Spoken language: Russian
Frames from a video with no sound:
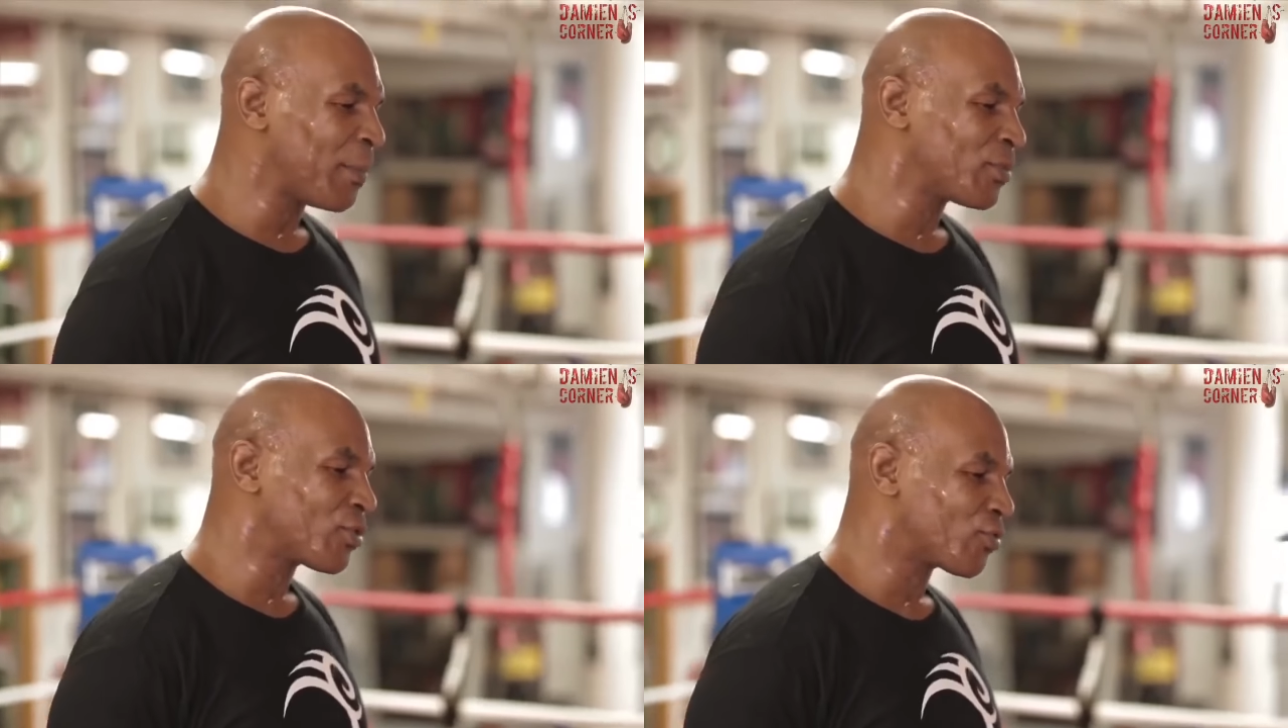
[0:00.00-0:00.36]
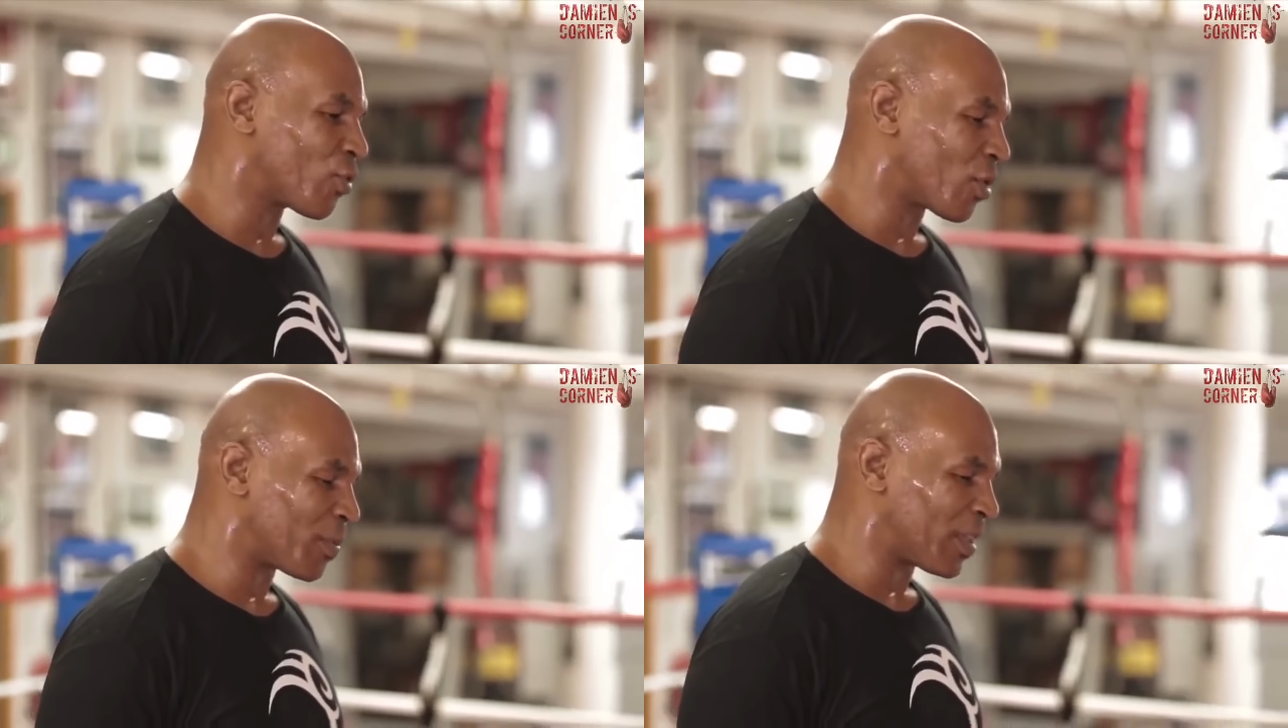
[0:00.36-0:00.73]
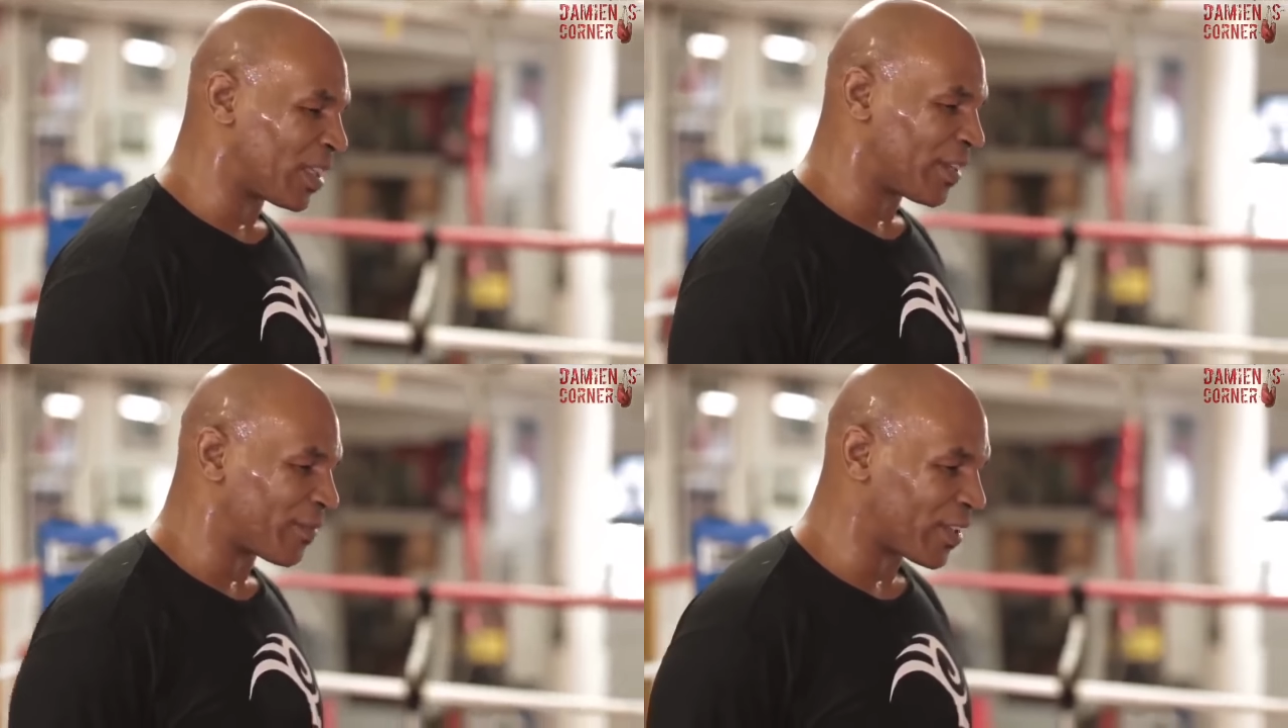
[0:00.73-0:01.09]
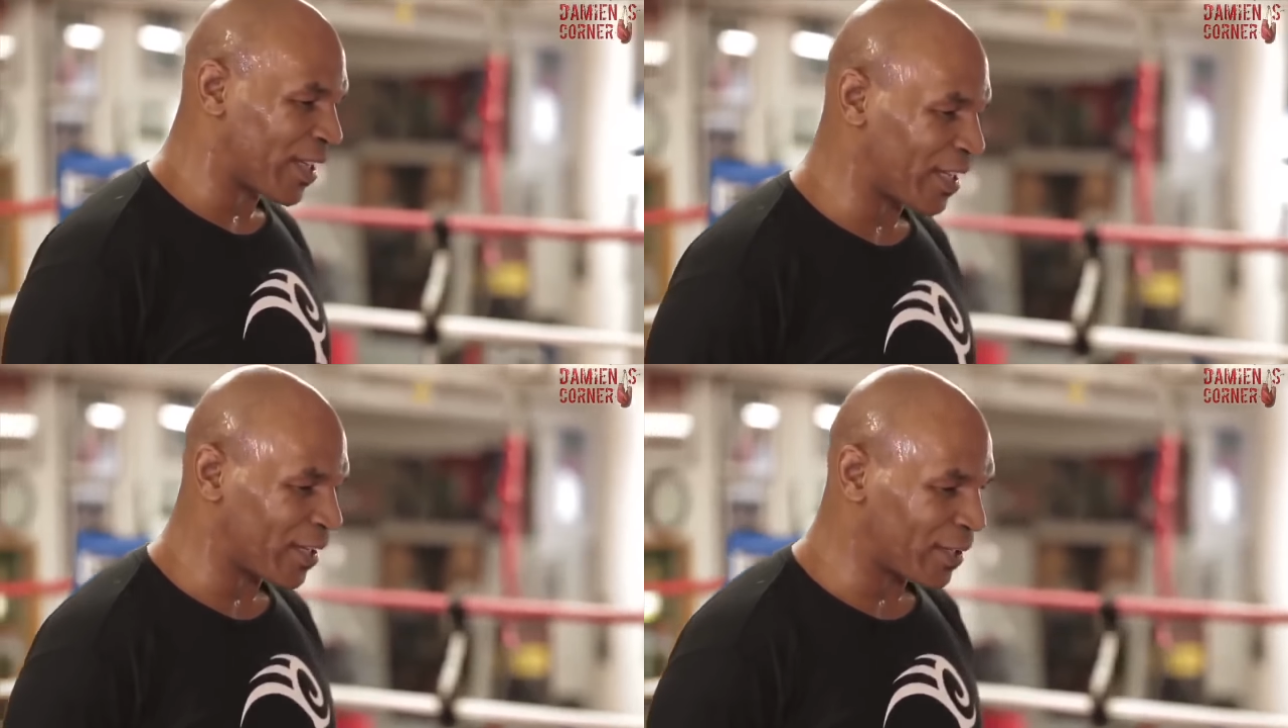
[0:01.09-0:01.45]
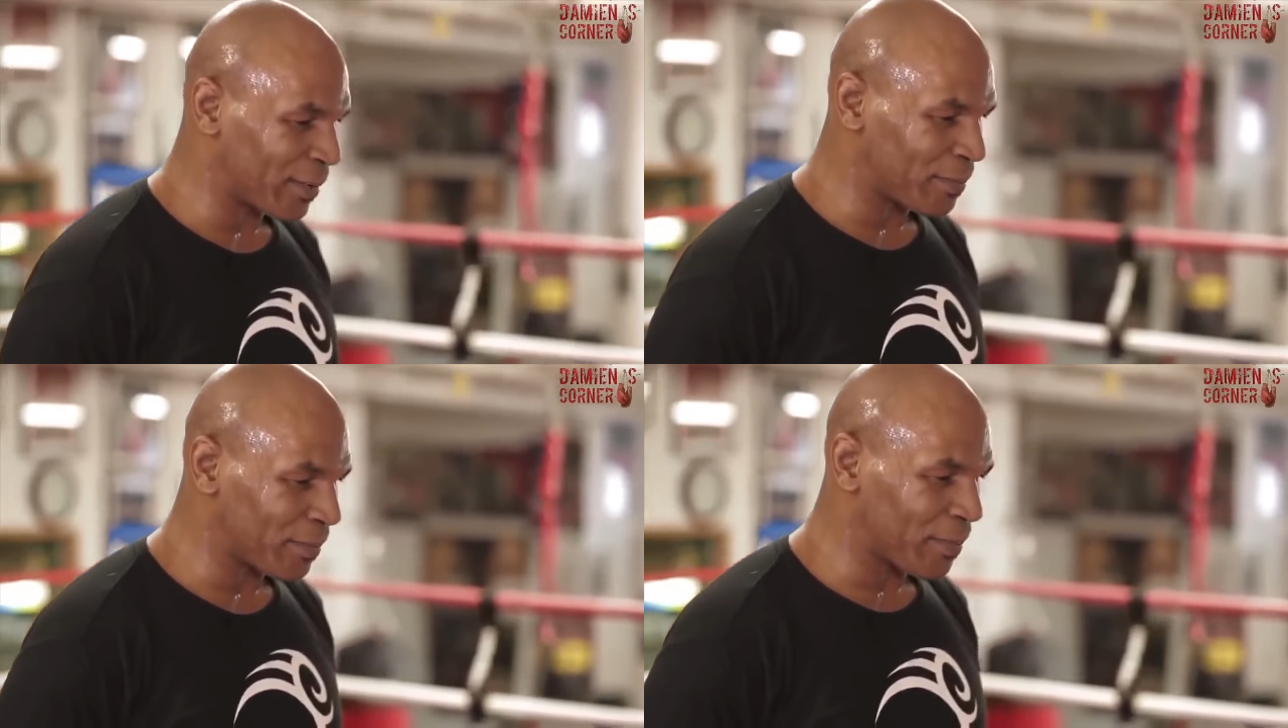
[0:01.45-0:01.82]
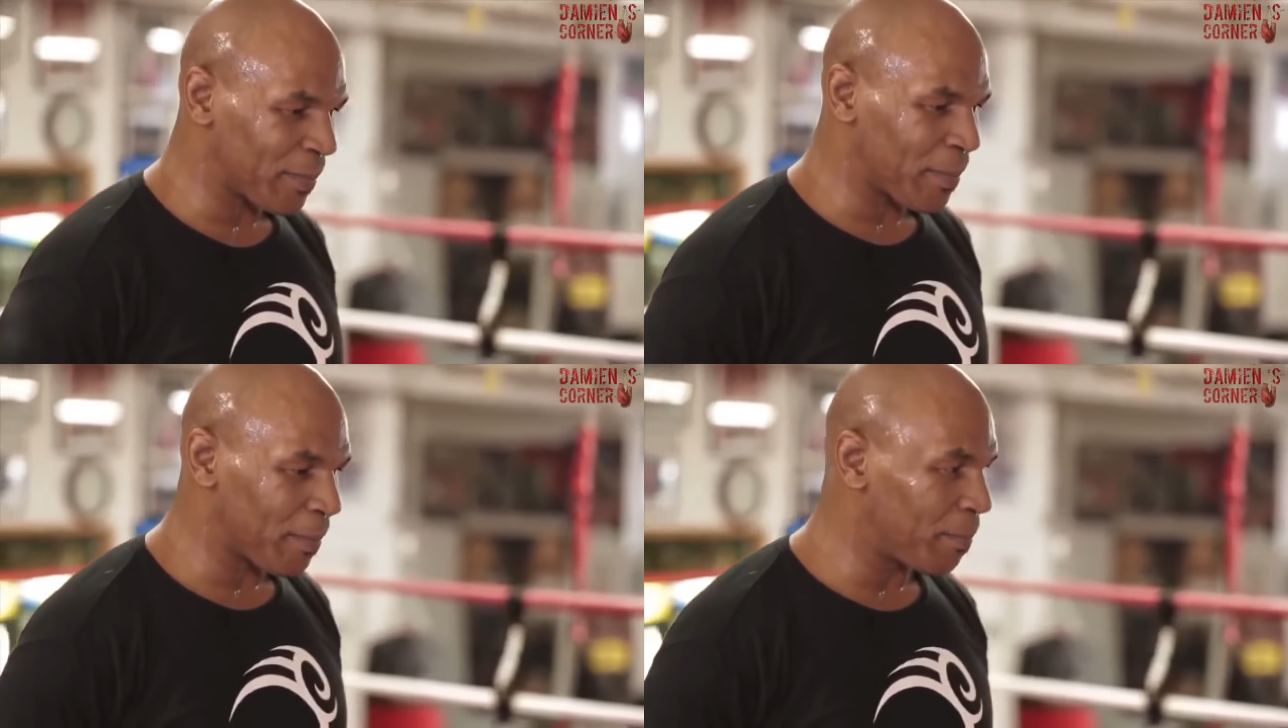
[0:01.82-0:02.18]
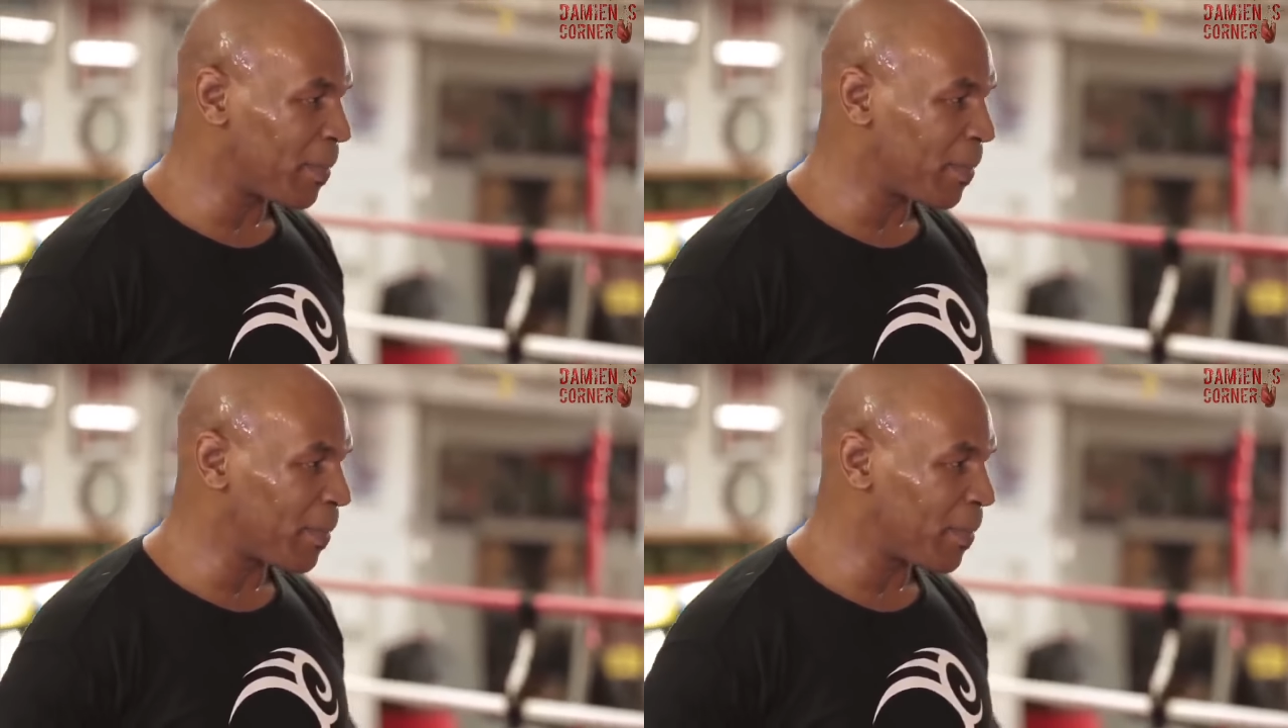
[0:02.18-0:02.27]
Я совершенно уверен в том, э,